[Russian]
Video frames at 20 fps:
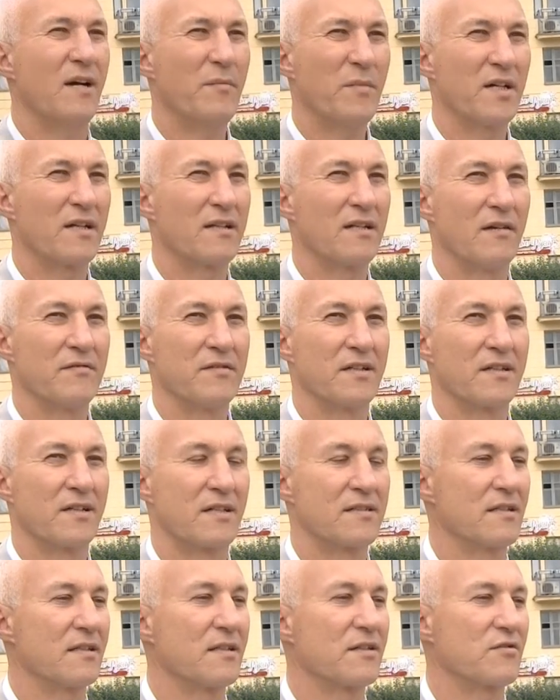Самое главное,
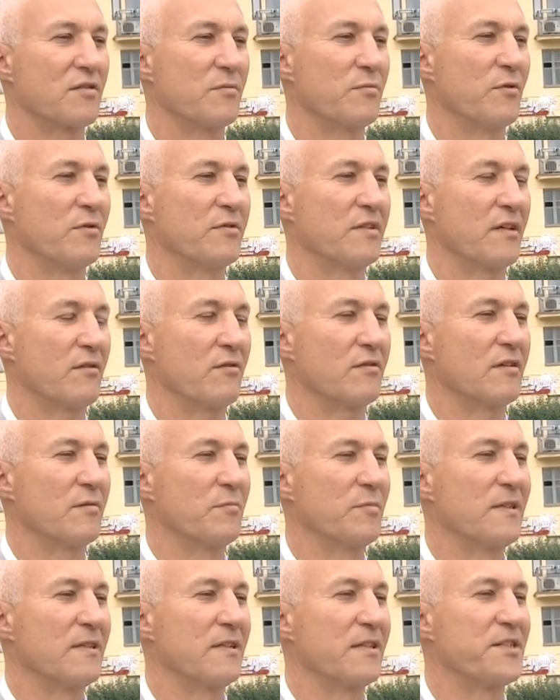хотелось, чтобы у
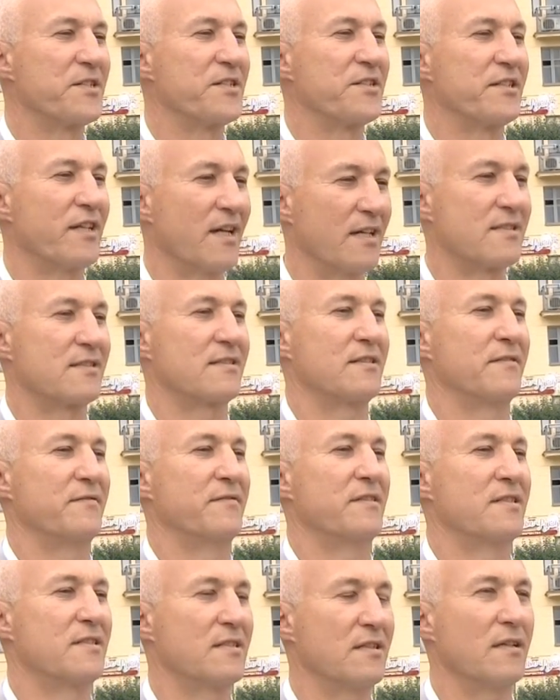народа было
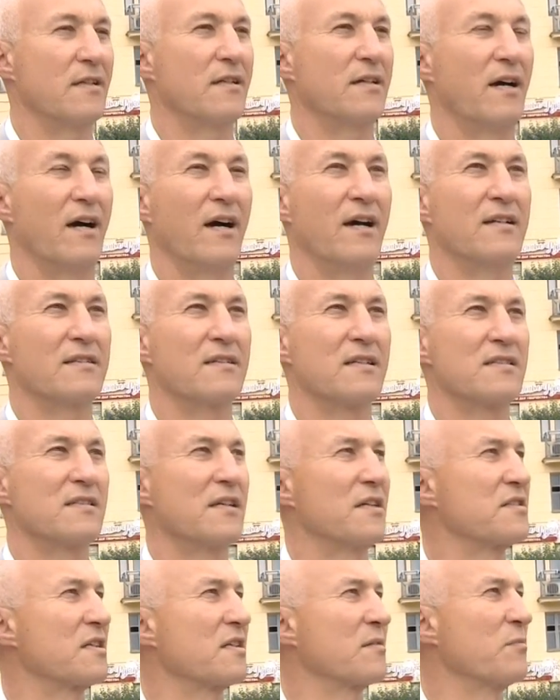счастье, веселье, а это
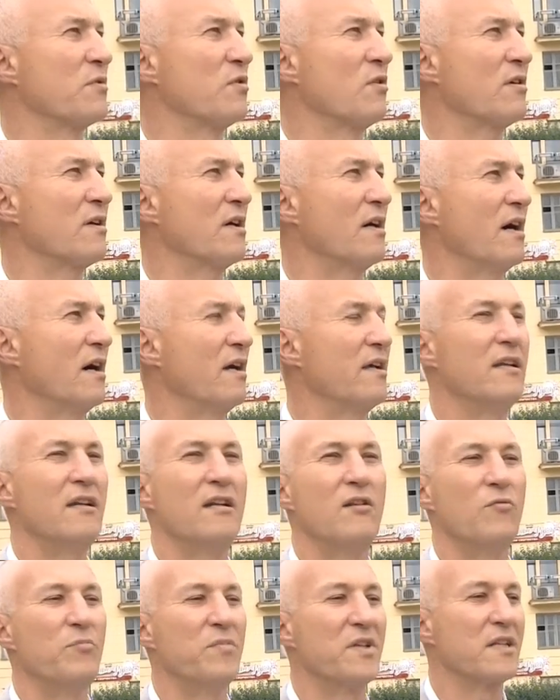значит много
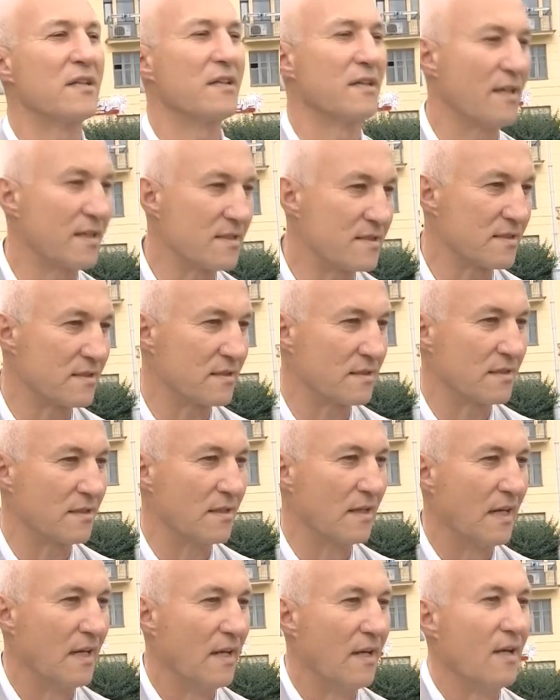
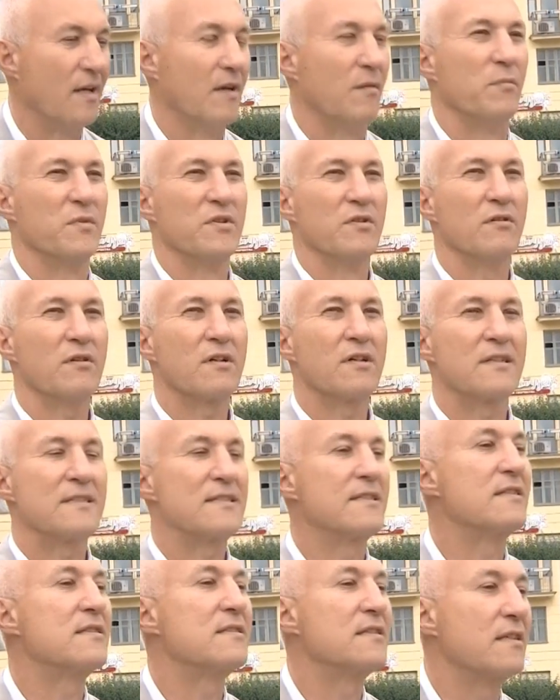иллюминации,
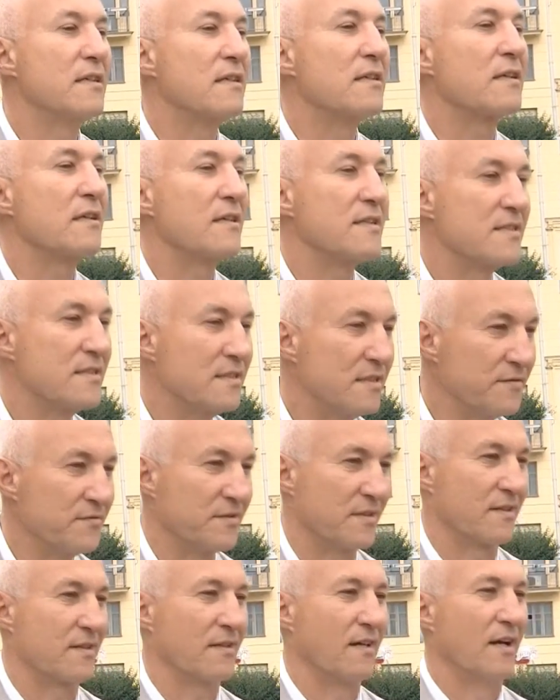много детей
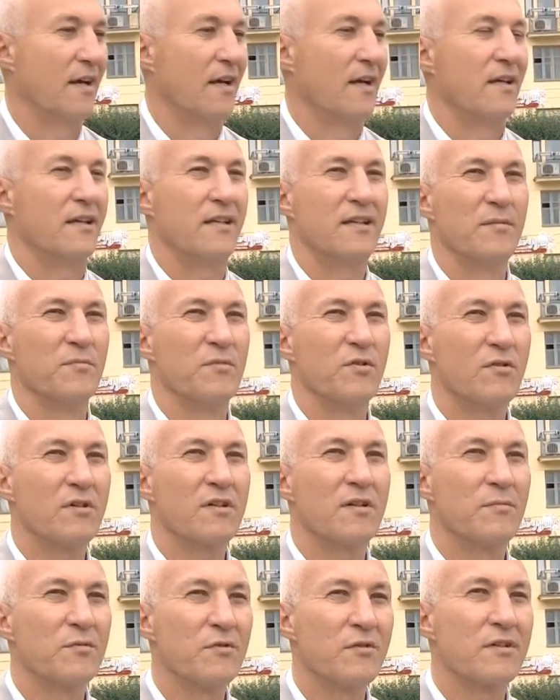красивых – и
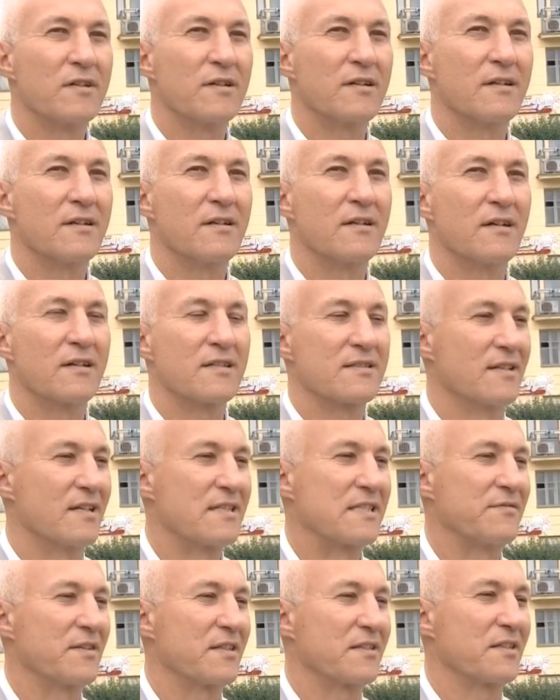много-много
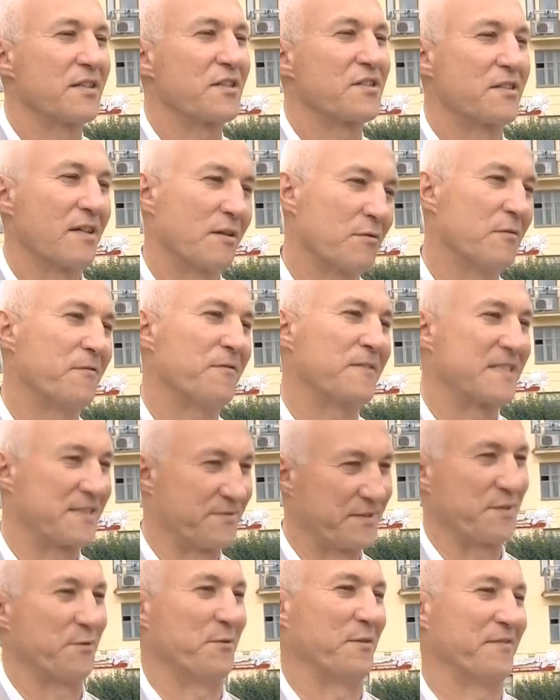разноцветных шаров
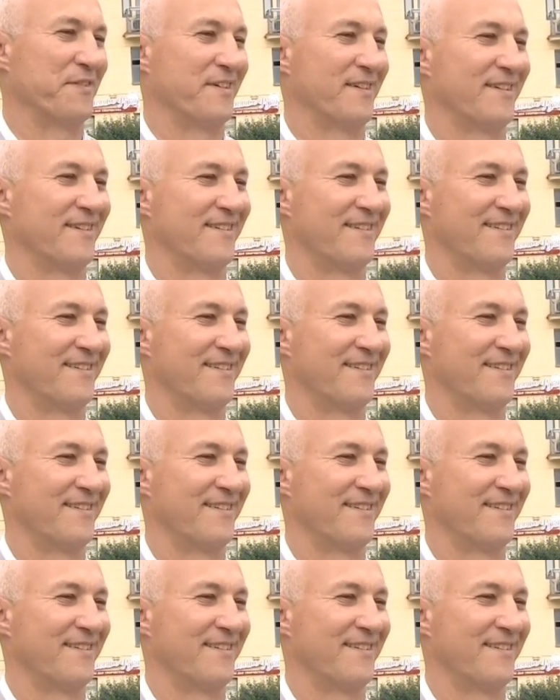и цветов.